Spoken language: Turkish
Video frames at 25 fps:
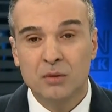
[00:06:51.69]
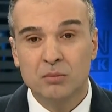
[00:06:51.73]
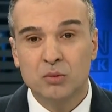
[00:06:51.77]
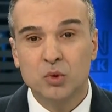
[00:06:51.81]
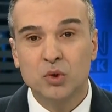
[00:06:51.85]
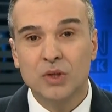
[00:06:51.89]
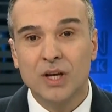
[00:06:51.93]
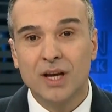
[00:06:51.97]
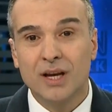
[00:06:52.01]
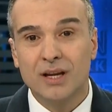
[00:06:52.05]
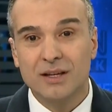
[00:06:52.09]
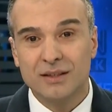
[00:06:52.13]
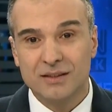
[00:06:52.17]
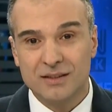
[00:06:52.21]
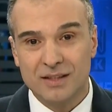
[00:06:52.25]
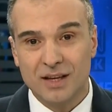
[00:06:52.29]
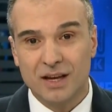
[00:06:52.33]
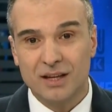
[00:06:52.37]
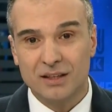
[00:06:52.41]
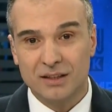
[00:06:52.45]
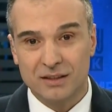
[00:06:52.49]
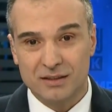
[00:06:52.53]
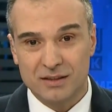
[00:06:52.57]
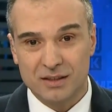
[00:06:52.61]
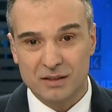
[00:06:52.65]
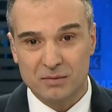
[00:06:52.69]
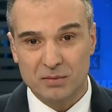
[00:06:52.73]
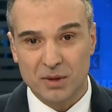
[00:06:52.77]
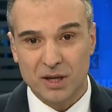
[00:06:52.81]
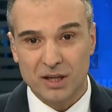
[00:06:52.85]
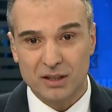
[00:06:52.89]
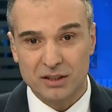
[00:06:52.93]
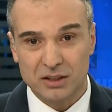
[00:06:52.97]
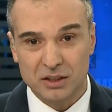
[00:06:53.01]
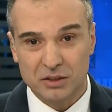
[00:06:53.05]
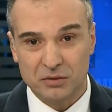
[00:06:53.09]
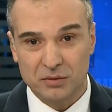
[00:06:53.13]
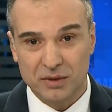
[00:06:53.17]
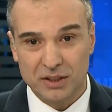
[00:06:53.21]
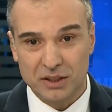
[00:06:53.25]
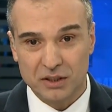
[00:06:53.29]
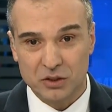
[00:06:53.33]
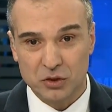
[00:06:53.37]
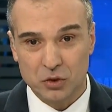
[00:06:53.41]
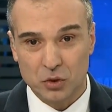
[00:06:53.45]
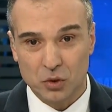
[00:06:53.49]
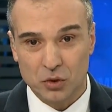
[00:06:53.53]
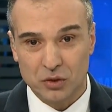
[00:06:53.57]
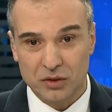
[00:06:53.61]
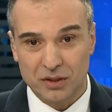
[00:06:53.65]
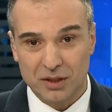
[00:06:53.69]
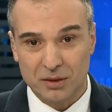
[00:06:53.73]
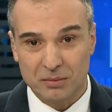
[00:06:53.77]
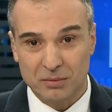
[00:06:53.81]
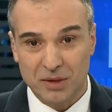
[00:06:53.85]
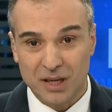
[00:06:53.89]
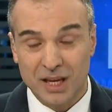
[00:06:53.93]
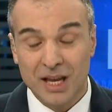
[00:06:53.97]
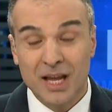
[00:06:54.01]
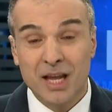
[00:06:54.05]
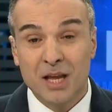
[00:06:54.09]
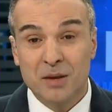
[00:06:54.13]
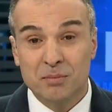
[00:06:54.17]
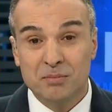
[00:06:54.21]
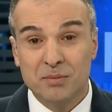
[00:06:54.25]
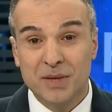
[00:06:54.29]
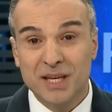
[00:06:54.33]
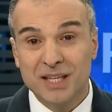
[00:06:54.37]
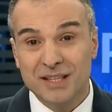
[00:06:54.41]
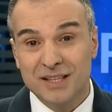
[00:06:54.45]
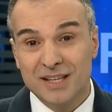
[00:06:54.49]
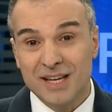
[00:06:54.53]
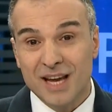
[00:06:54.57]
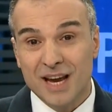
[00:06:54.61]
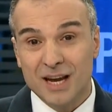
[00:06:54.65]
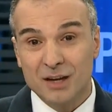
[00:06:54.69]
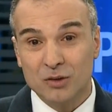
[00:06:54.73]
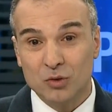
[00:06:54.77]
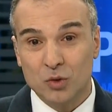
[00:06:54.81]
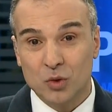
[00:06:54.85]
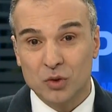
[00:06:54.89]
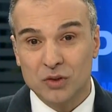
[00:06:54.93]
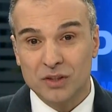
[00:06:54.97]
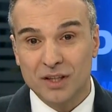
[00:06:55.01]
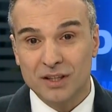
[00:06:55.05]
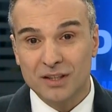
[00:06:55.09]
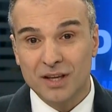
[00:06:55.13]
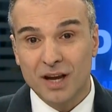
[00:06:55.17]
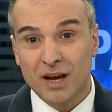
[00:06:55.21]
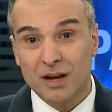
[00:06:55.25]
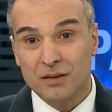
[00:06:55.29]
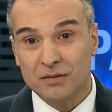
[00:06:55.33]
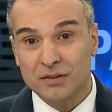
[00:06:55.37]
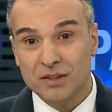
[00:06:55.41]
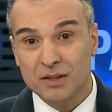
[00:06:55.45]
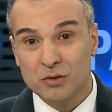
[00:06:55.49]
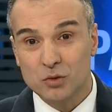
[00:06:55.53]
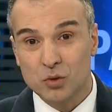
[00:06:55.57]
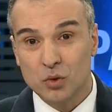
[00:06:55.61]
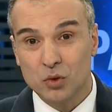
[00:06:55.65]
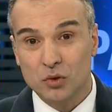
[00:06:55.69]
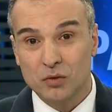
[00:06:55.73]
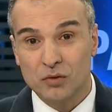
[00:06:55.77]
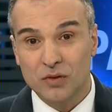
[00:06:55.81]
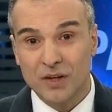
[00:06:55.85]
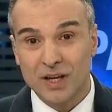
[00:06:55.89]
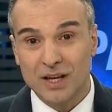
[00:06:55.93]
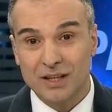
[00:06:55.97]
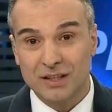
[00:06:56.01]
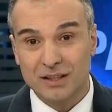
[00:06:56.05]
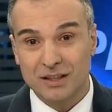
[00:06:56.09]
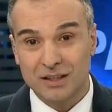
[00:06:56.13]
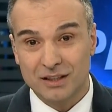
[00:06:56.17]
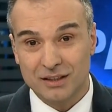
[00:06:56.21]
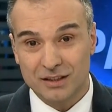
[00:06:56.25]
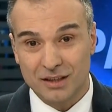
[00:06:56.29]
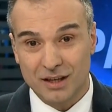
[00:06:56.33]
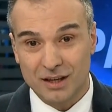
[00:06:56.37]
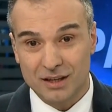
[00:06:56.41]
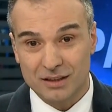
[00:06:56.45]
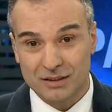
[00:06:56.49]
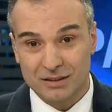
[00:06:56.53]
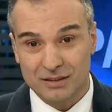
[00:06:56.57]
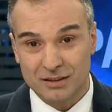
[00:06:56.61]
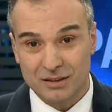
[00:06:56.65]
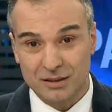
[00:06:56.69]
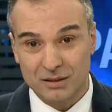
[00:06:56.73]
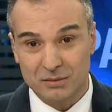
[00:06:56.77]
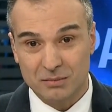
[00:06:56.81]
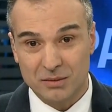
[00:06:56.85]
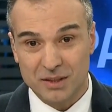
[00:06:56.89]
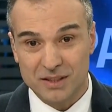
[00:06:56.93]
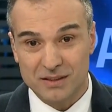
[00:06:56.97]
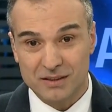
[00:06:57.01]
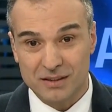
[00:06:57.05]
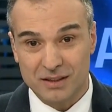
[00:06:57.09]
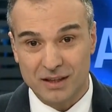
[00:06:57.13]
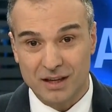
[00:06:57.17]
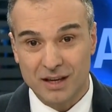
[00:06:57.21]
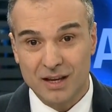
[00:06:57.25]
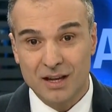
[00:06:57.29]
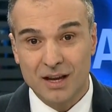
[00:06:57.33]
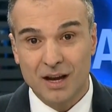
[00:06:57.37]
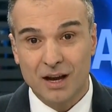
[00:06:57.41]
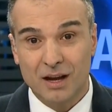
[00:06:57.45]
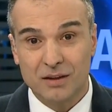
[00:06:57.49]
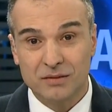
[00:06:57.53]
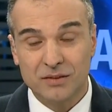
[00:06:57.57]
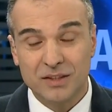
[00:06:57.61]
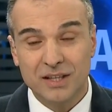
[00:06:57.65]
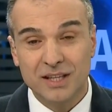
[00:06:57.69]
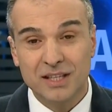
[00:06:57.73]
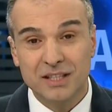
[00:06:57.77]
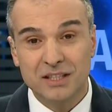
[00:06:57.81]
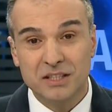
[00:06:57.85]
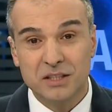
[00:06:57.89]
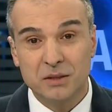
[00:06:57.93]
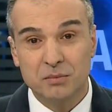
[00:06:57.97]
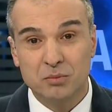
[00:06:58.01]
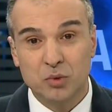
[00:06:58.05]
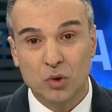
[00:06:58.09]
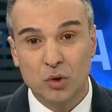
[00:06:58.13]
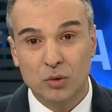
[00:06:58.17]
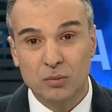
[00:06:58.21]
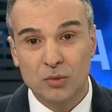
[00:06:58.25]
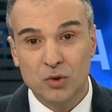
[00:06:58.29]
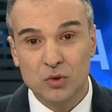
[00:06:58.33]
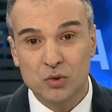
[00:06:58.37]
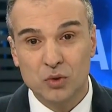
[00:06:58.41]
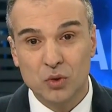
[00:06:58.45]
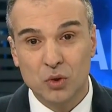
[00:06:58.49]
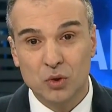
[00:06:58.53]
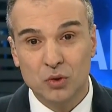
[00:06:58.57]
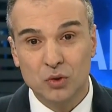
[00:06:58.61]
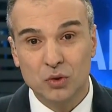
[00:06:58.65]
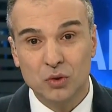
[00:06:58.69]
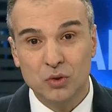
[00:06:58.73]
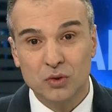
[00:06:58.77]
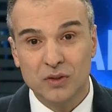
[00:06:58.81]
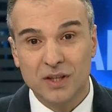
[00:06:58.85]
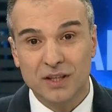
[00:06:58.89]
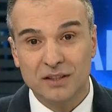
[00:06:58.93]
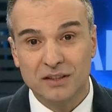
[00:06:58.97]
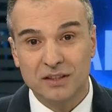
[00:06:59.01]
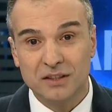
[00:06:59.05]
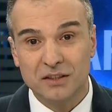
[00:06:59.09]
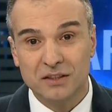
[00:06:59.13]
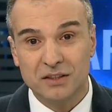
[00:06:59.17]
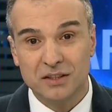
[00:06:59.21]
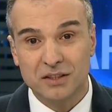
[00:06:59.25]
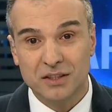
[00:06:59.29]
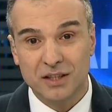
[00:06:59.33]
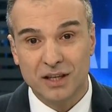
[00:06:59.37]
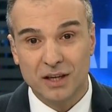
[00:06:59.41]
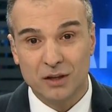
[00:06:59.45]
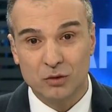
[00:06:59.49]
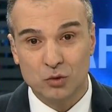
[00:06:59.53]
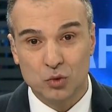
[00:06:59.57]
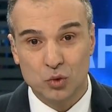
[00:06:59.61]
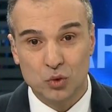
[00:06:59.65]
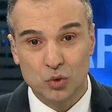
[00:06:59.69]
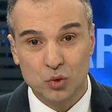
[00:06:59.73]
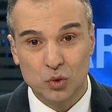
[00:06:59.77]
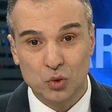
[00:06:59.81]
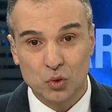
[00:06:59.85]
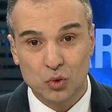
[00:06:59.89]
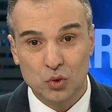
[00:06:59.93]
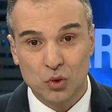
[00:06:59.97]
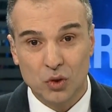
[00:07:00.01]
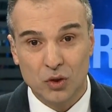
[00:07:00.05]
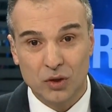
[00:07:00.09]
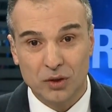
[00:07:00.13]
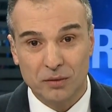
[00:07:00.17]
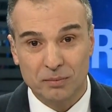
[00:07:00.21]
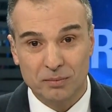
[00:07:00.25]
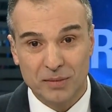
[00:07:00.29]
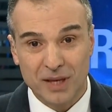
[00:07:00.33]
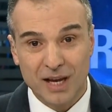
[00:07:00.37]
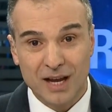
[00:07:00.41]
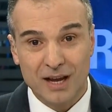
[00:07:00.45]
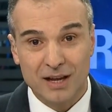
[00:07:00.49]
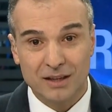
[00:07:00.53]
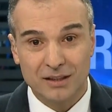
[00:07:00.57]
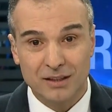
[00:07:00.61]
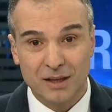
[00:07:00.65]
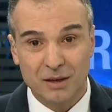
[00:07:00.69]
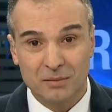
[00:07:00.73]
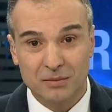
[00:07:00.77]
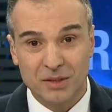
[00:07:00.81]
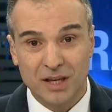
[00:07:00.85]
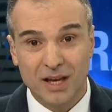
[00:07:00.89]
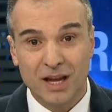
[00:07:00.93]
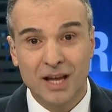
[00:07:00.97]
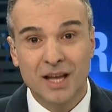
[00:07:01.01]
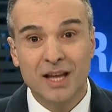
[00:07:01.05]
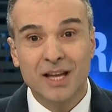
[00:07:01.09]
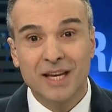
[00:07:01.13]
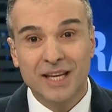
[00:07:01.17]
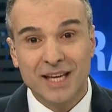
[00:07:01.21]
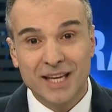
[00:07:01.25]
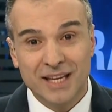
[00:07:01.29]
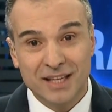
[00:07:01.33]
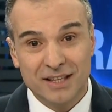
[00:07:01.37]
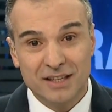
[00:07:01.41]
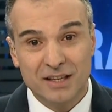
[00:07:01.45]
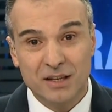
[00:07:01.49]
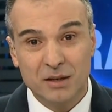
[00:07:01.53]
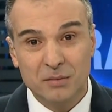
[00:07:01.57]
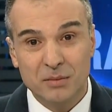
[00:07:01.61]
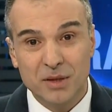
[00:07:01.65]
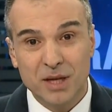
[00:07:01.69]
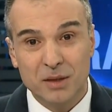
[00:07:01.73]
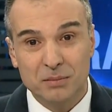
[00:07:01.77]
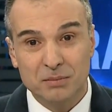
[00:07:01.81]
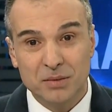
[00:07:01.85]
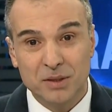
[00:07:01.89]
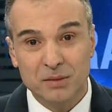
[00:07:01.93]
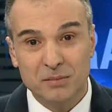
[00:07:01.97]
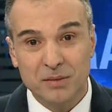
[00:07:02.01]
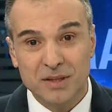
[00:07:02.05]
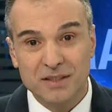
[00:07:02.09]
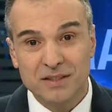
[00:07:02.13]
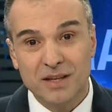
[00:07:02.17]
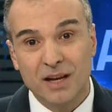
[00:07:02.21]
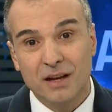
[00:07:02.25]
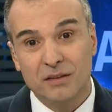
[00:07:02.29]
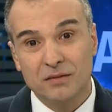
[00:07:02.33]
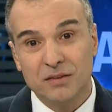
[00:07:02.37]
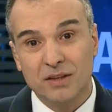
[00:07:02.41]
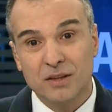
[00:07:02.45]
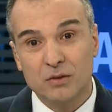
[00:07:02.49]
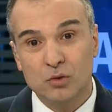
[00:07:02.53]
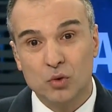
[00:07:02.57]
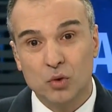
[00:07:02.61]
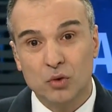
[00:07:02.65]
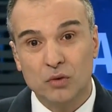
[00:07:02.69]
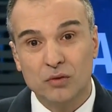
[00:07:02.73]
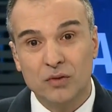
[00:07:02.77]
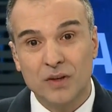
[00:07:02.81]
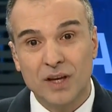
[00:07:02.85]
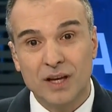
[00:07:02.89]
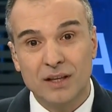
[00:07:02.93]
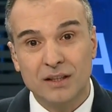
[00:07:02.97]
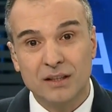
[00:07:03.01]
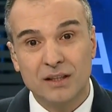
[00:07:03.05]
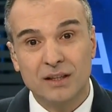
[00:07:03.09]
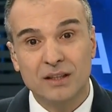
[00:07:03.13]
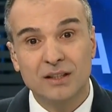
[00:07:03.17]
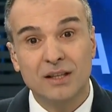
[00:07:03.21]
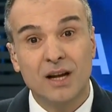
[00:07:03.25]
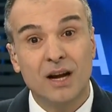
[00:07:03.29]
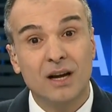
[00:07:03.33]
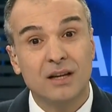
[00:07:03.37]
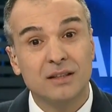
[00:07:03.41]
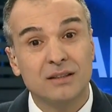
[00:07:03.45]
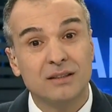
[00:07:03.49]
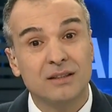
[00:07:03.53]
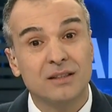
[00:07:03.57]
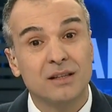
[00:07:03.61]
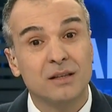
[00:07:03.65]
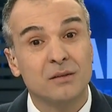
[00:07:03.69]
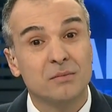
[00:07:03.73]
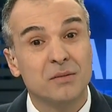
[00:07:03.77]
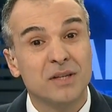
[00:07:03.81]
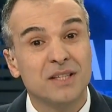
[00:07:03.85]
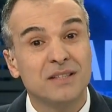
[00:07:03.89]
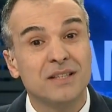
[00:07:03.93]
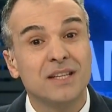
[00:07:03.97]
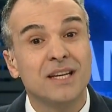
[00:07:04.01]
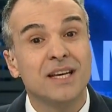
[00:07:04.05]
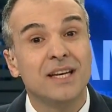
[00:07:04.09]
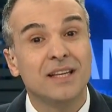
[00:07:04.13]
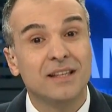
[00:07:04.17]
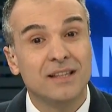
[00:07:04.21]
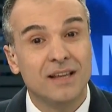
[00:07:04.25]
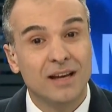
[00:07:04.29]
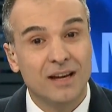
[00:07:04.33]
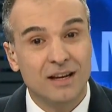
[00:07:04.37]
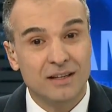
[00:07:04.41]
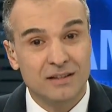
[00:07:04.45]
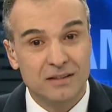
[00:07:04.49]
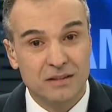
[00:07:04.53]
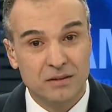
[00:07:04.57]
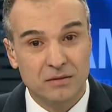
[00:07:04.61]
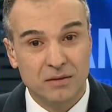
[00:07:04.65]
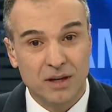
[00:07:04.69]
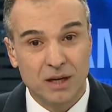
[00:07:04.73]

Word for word: Bu da sağlıksız bir alışveriş yöntemi. Bir diğer noktada hafta sonu fiyatların artırılması. Hafta içi promosyonlu satış e, düşük e, bir anlamda indirim yapılması hafta sonu fiyatların artırılması iddiası